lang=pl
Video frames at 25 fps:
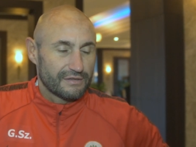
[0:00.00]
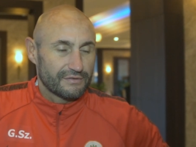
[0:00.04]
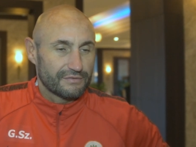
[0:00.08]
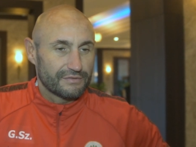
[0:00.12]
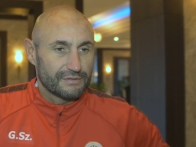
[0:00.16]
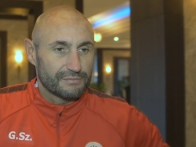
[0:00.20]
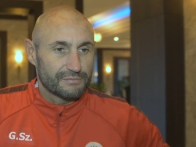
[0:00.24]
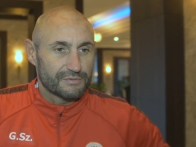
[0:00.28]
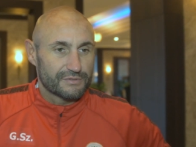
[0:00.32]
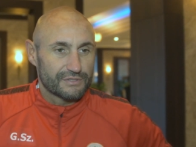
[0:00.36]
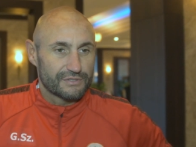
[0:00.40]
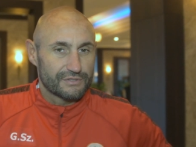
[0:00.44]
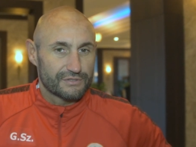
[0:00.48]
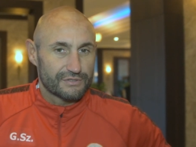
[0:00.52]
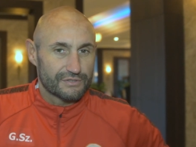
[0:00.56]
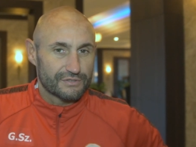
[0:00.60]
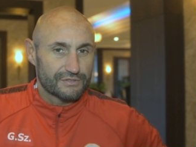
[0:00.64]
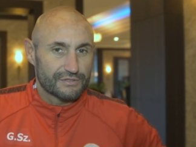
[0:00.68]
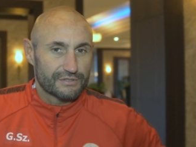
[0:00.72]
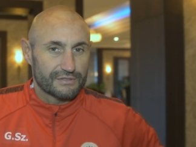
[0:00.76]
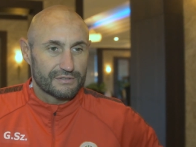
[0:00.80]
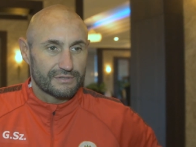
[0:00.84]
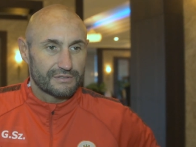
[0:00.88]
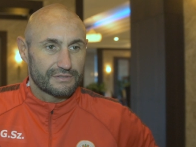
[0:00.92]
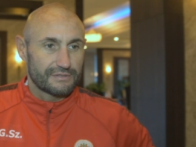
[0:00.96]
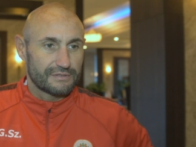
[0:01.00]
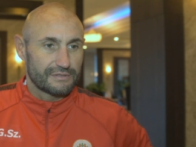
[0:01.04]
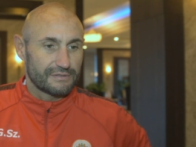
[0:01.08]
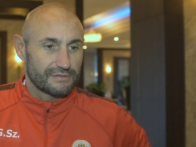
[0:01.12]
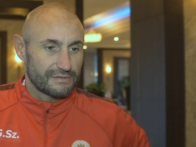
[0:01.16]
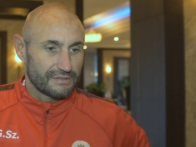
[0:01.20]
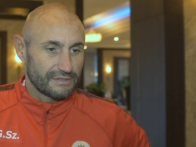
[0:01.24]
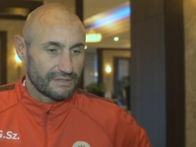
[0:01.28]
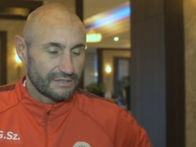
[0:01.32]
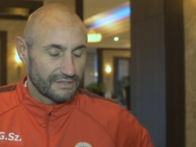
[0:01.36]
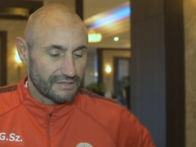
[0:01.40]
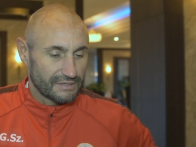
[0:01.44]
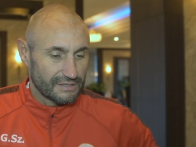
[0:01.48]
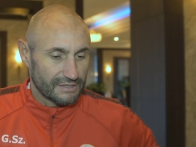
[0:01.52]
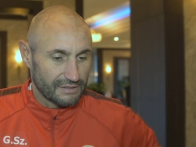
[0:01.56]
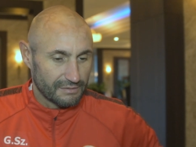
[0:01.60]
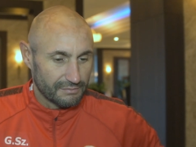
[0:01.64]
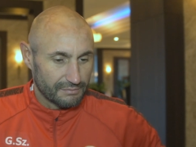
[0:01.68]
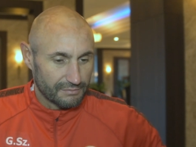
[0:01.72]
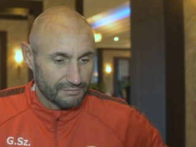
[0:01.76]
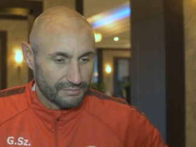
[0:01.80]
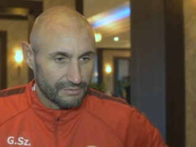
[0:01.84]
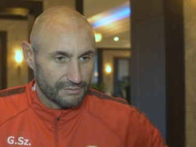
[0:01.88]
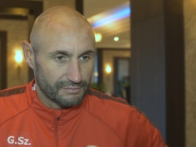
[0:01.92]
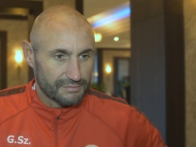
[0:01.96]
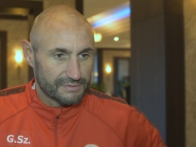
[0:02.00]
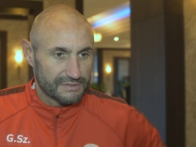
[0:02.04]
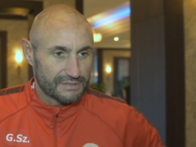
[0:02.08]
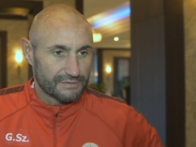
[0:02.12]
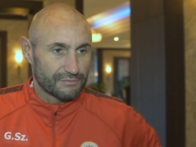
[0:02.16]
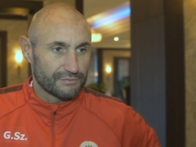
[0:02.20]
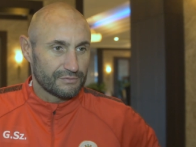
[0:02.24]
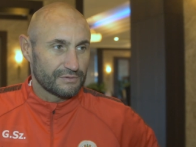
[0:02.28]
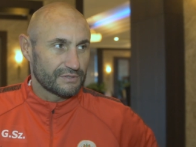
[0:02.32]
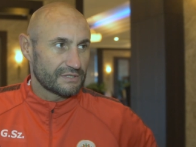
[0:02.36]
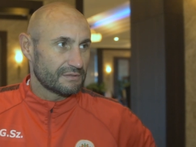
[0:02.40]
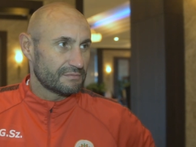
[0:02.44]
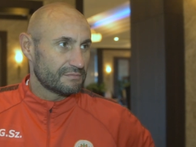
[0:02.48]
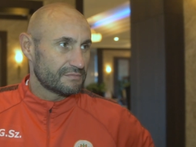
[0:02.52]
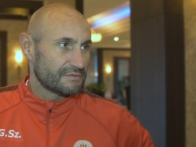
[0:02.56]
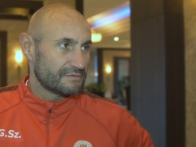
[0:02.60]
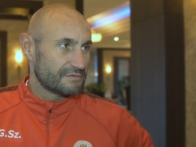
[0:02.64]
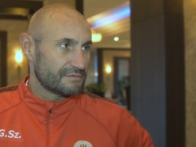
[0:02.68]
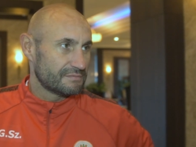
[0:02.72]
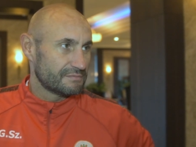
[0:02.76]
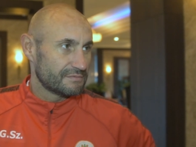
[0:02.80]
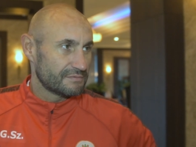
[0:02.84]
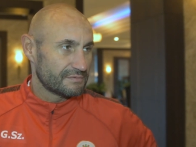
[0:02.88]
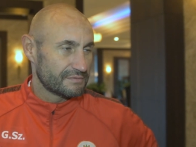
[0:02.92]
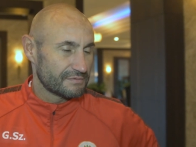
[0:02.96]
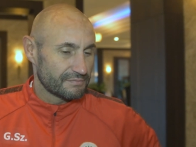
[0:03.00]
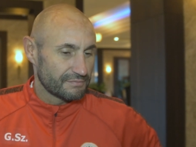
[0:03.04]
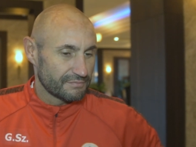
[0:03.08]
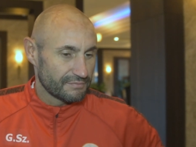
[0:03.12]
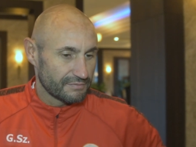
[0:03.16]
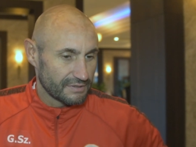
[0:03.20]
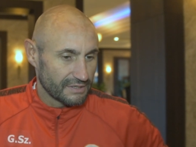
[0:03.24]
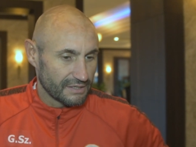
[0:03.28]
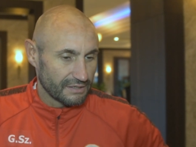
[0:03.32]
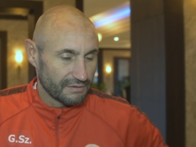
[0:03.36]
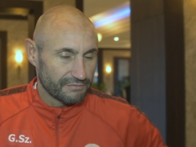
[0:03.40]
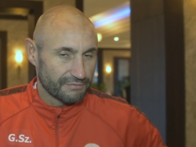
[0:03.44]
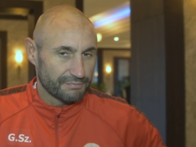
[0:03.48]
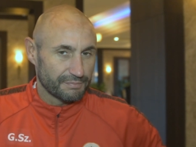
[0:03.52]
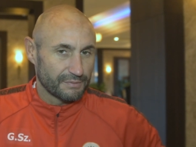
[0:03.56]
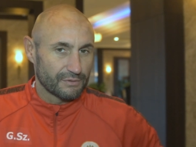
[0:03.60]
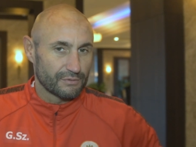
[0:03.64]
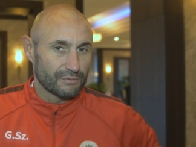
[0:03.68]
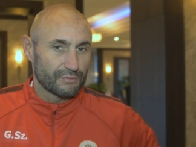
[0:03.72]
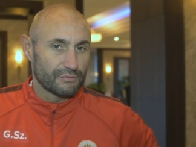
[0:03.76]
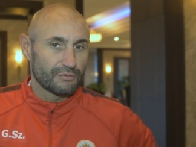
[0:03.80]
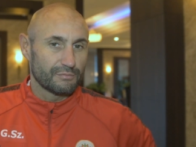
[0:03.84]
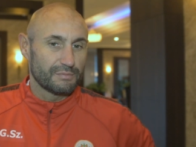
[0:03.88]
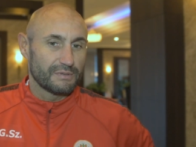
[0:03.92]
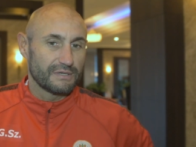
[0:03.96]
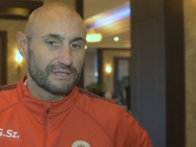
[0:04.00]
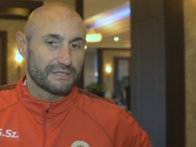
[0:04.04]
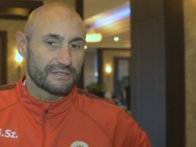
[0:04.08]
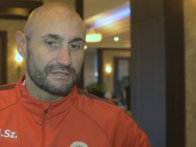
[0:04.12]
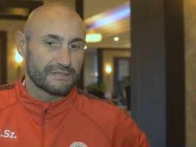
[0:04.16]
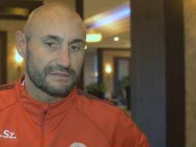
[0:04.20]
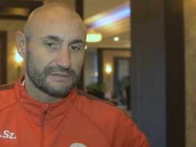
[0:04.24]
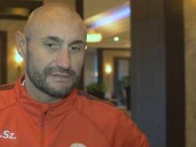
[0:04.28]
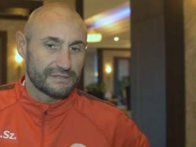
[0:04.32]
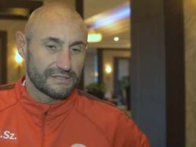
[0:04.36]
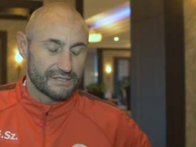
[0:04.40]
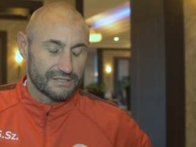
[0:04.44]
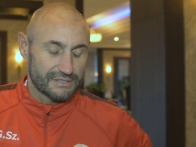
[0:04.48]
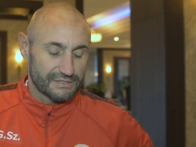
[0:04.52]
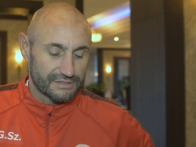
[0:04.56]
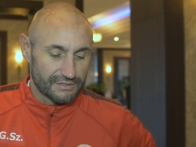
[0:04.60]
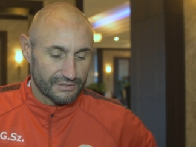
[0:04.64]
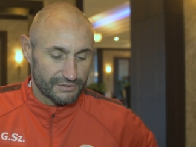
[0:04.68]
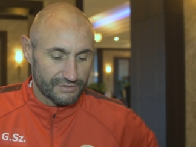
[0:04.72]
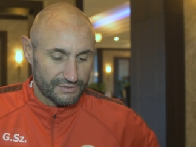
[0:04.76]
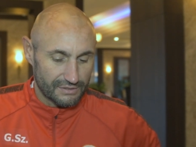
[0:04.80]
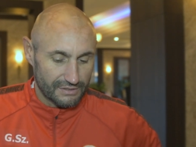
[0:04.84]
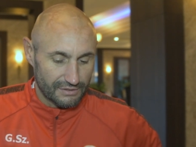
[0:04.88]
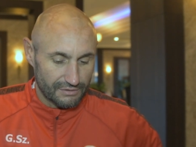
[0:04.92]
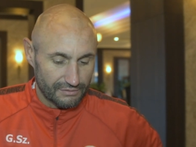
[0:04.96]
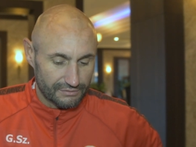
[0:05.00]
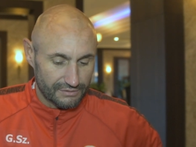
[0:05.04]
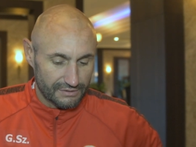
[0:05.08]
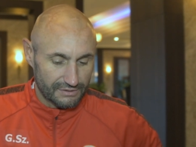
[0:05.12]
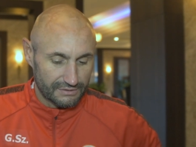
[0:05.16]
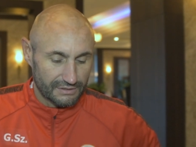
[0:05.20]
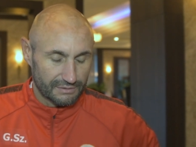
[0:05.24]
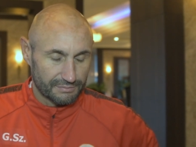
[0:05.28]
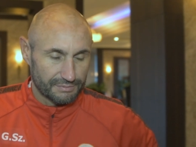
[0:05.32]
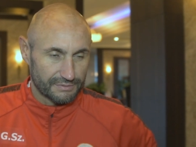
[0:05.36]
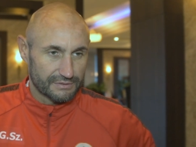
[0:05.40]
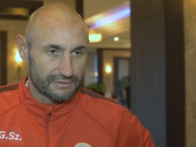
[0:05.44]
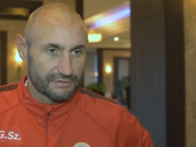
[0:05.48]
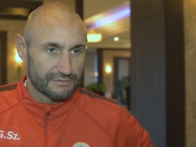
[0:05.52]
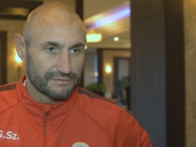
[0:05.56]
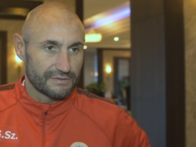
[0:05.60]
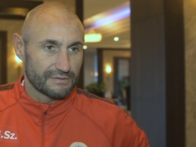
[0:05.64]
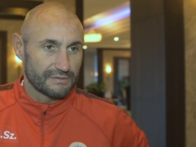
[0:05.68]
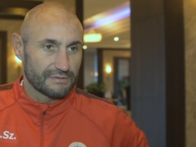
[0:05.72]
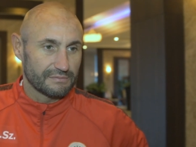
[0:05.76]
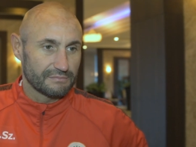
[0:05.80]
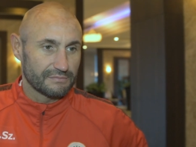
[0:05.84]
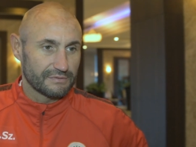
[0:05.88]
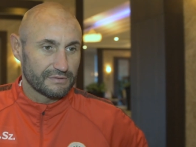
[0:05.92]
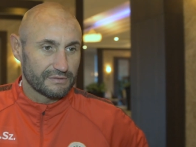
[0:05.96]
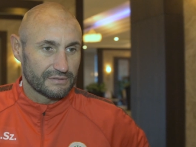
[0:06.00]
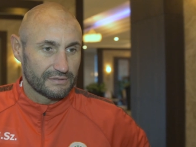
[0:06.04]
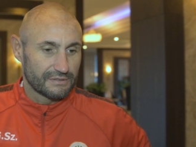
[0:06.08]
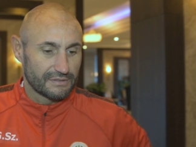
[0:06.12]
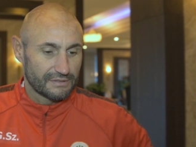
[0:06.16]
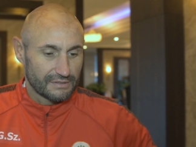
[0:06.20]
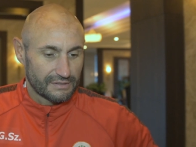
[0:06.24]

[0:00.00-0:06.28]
w tym sensie, że ja grałem, byłem zawodnikiem, z, z, grałem w paru klubach, teraz też jako trener pracowałem e,